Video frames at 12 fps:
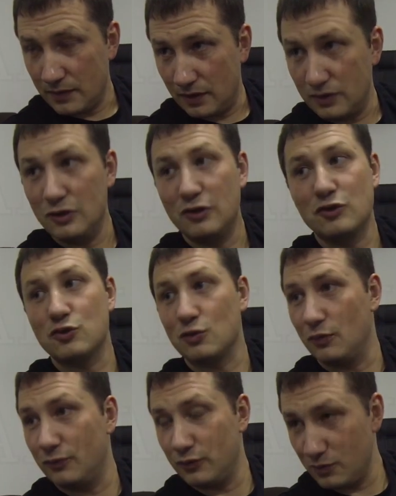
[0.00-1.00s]
да, и
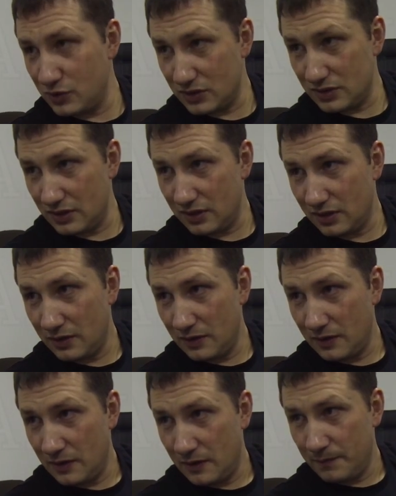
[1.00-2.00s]
лицо в том числе.
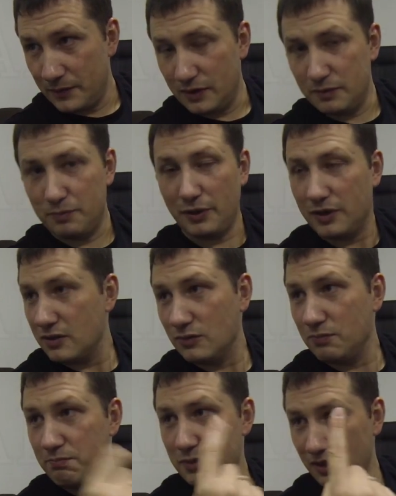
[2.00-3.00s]
И принял
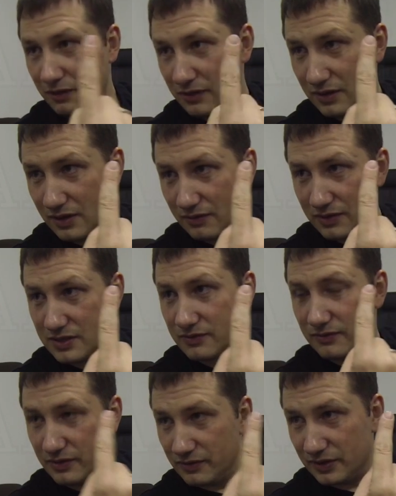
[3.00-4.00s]
первый для вас
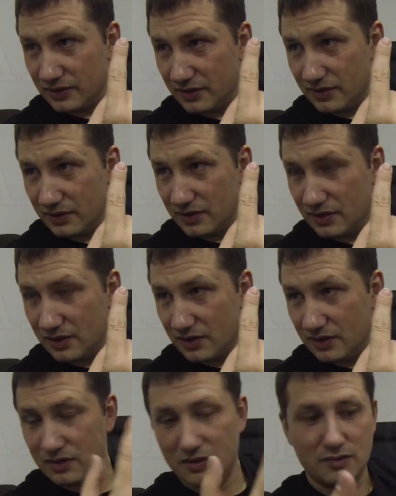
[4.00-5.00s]
вывод.
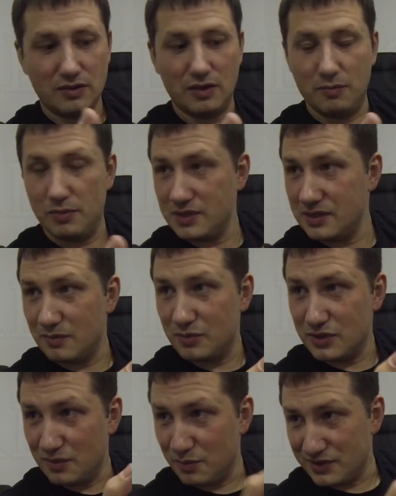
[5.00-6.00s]
Угу, Опасно, угу.
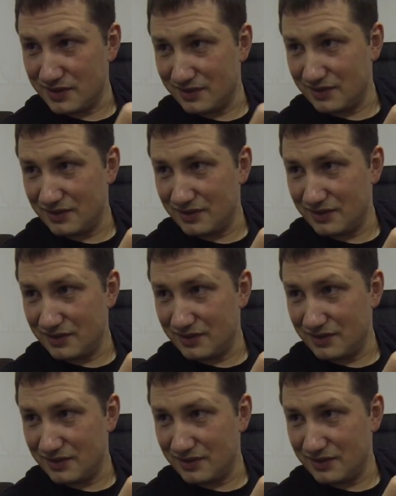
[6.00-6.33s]
безопасно.